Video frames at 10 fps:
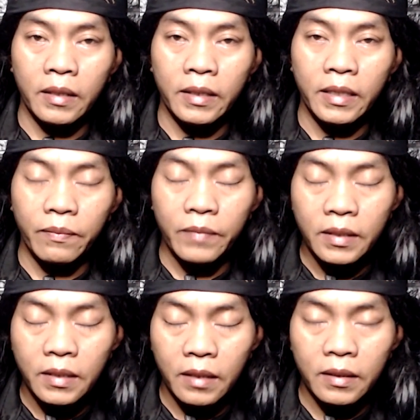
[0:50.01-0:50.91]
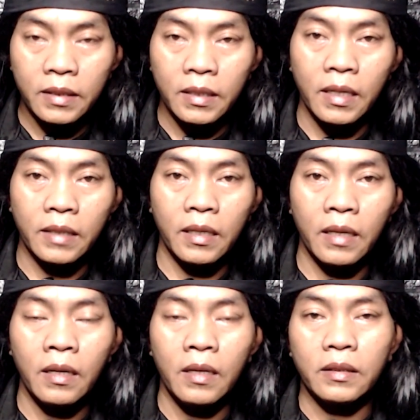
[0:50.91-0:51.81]
yang tidak bisa
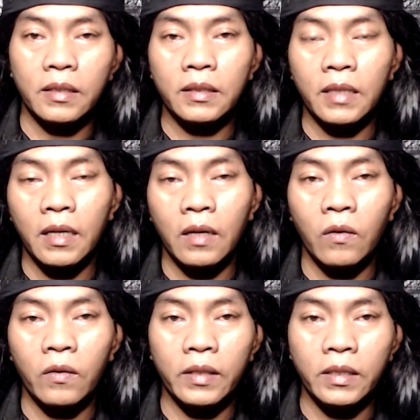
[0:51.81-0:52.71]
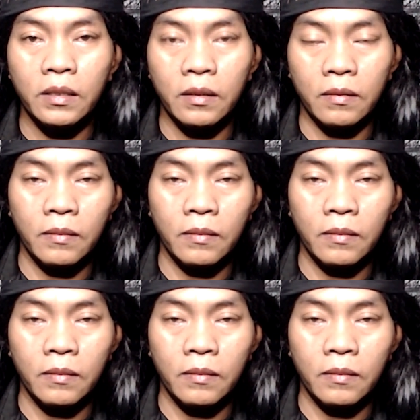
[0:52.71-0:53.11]
dijelaskan secara logis?